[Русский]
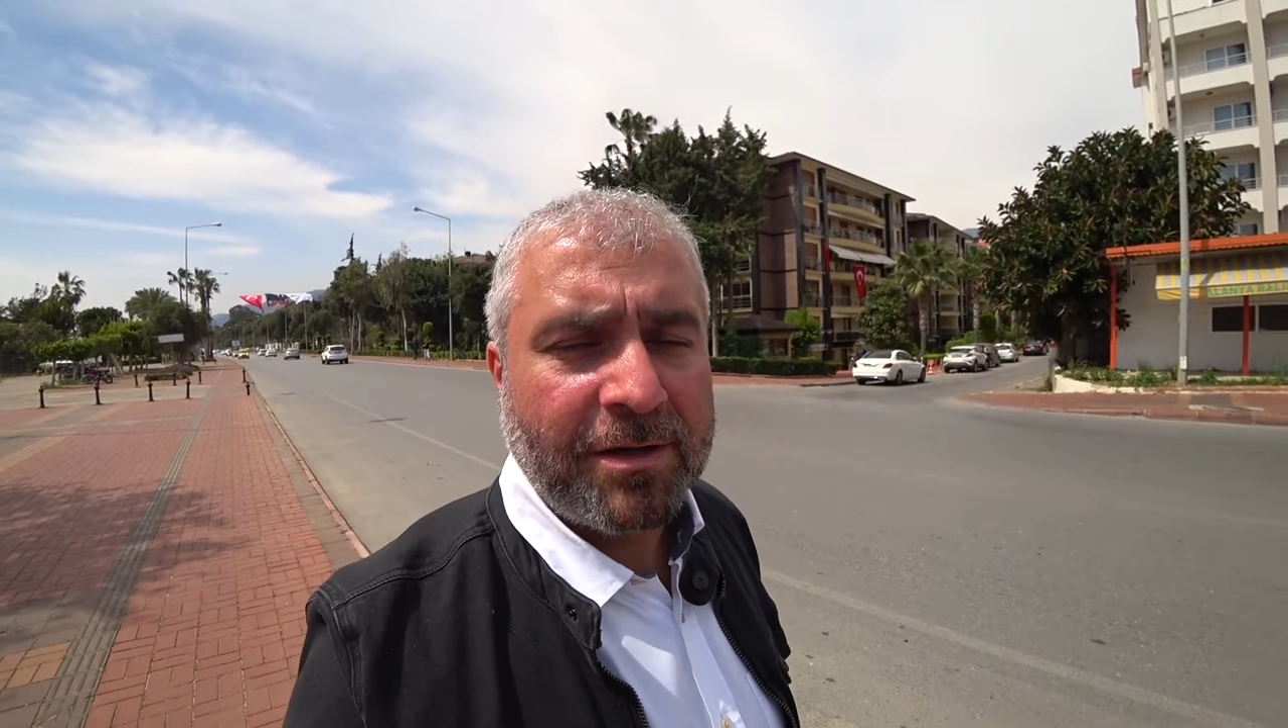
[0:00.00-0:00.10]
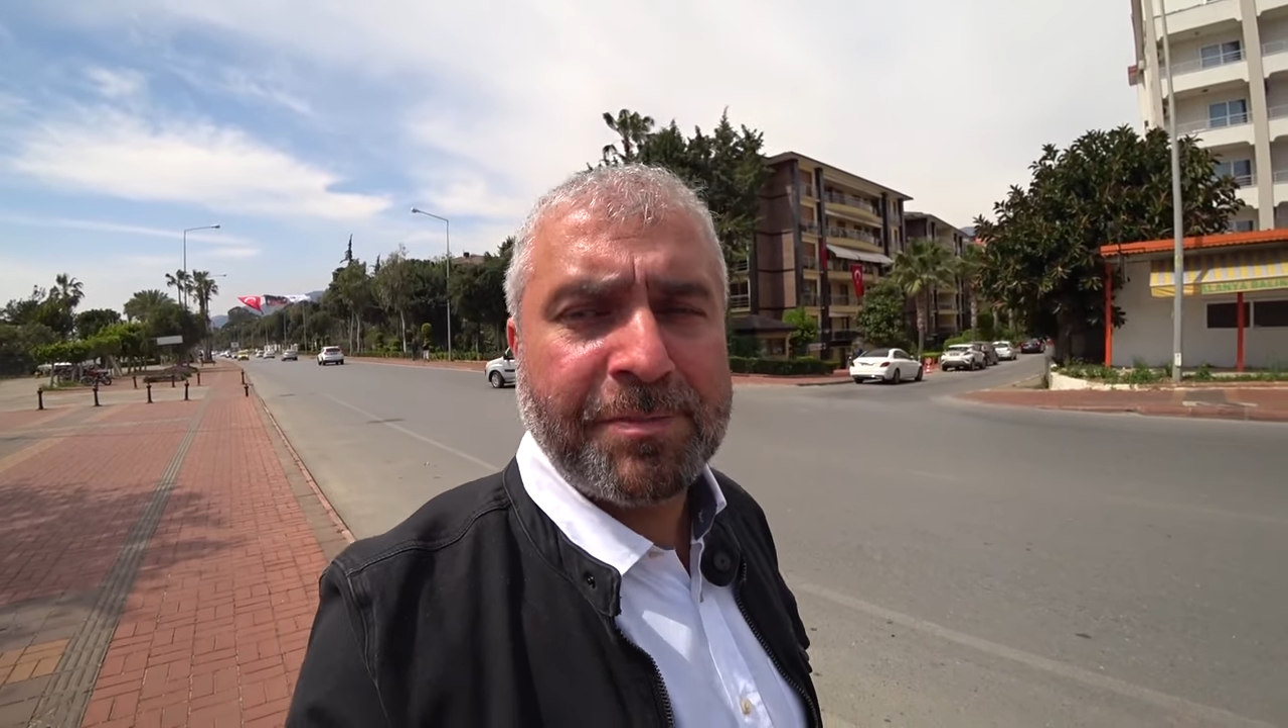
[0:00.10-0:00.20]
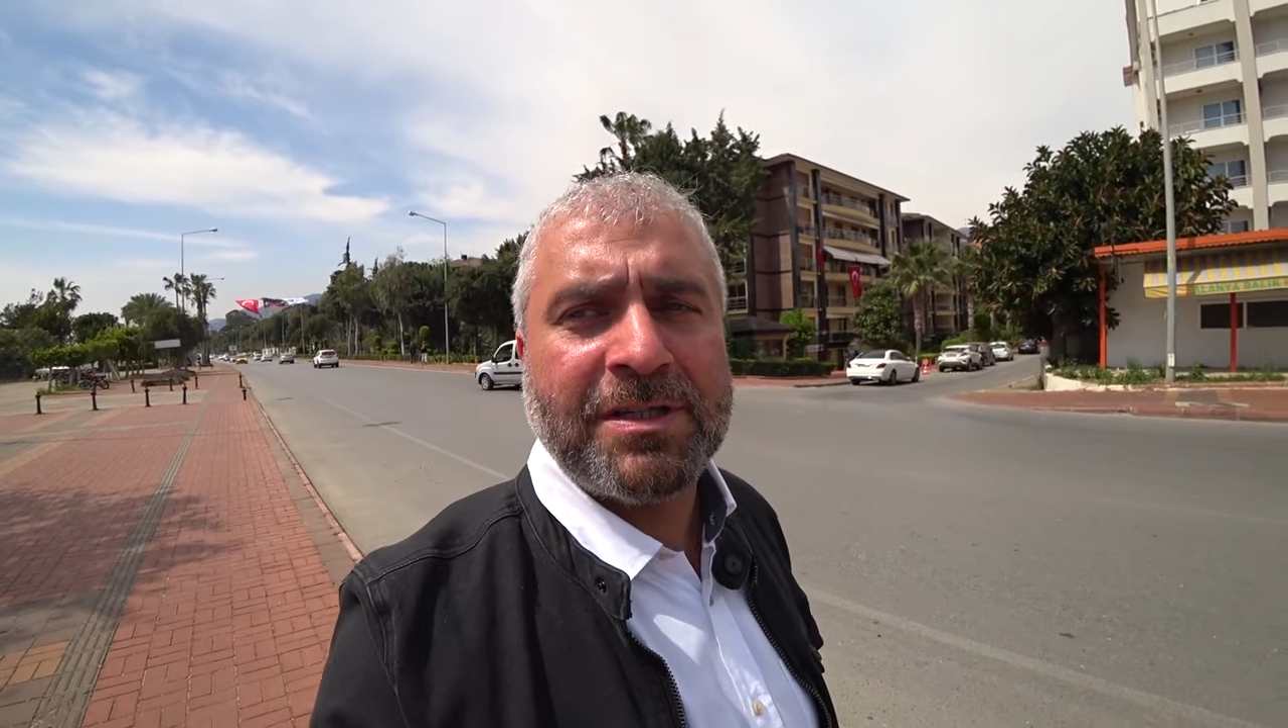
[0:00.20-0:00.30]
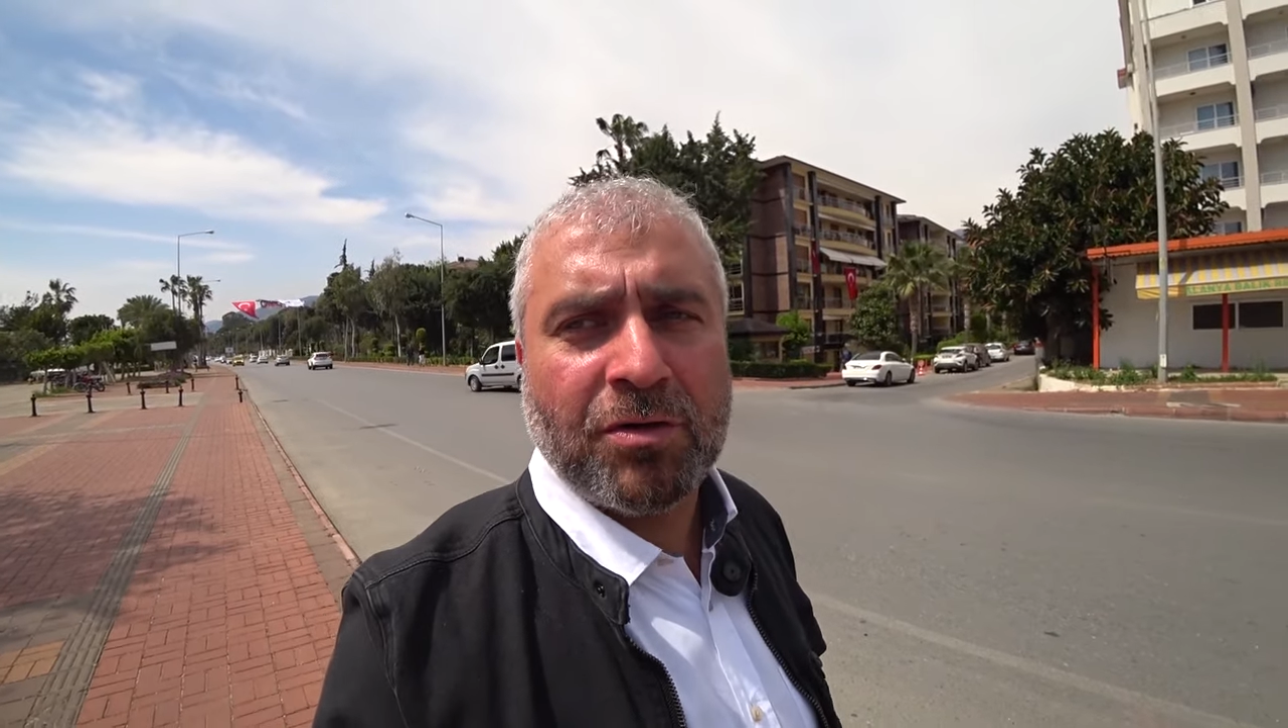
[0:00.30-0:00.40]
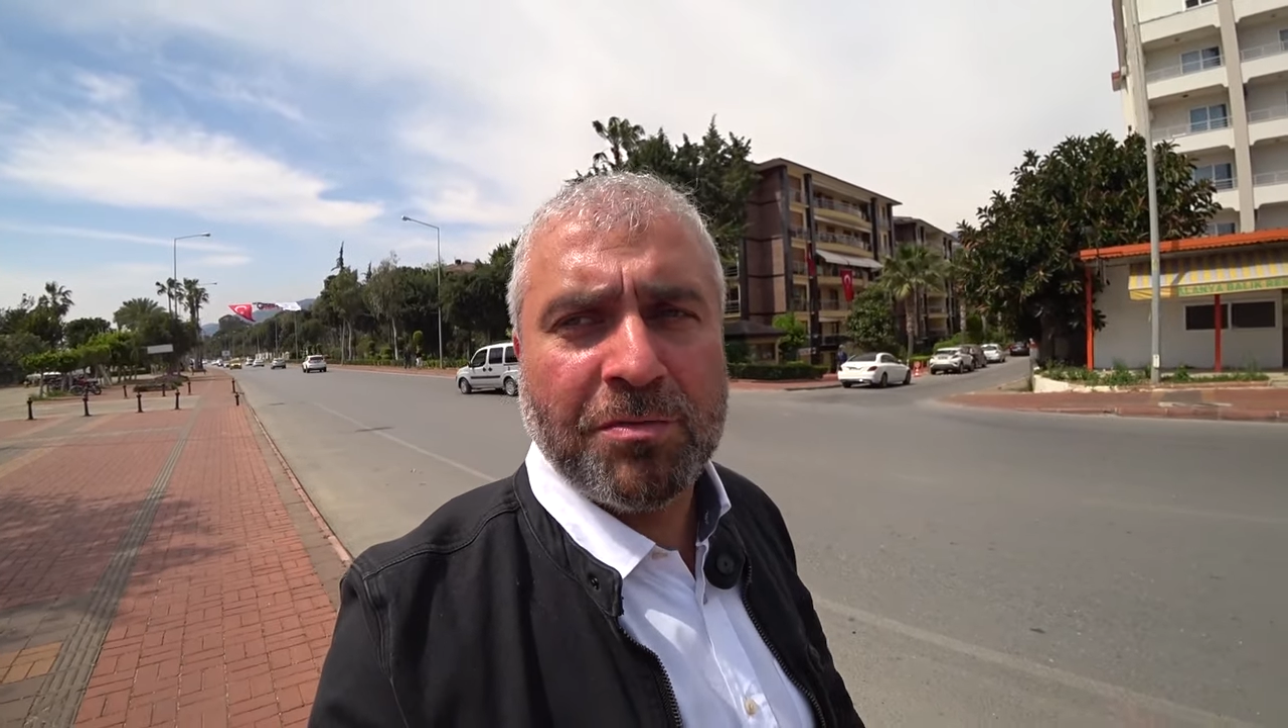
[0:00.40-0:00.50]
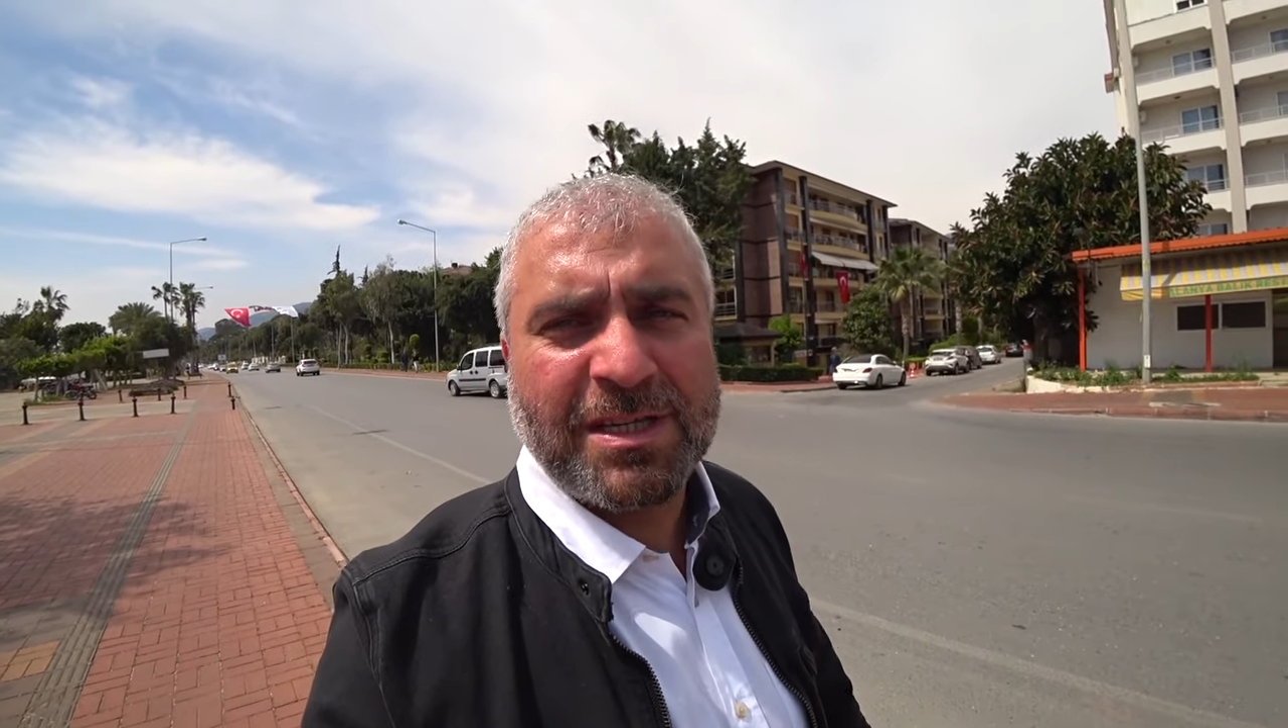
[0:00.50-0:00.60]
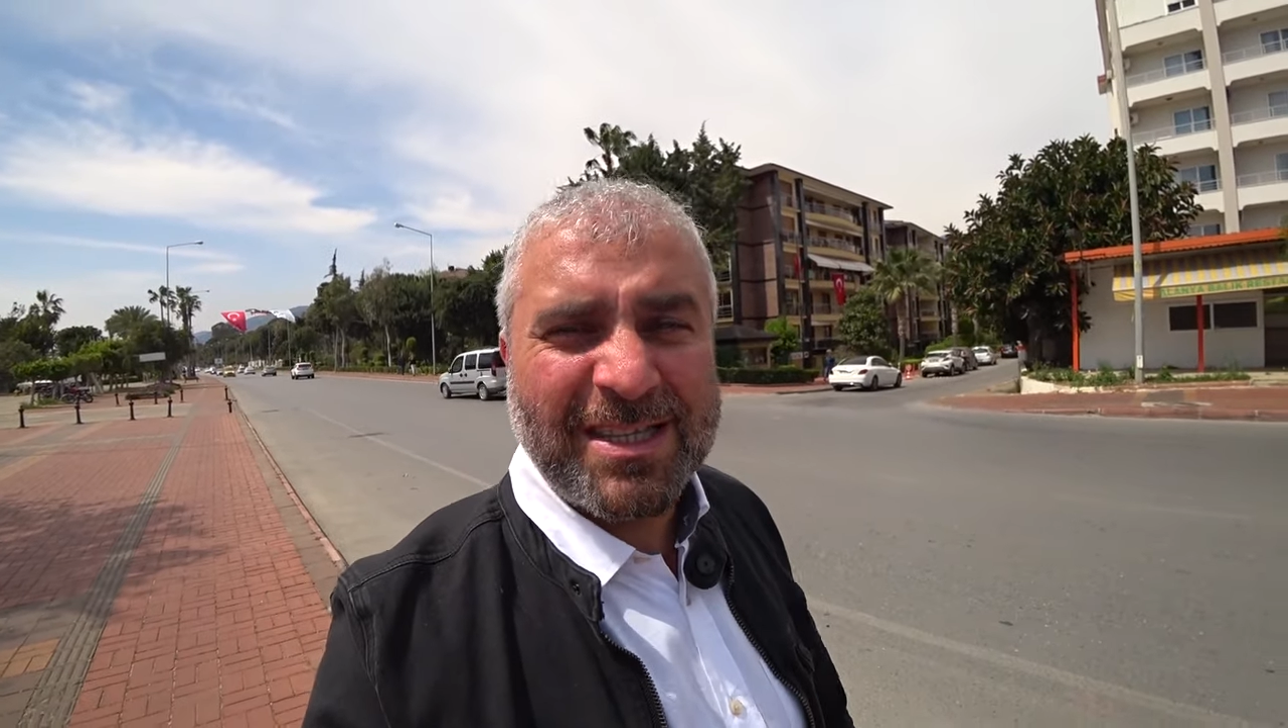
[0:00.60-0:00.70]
познакомиться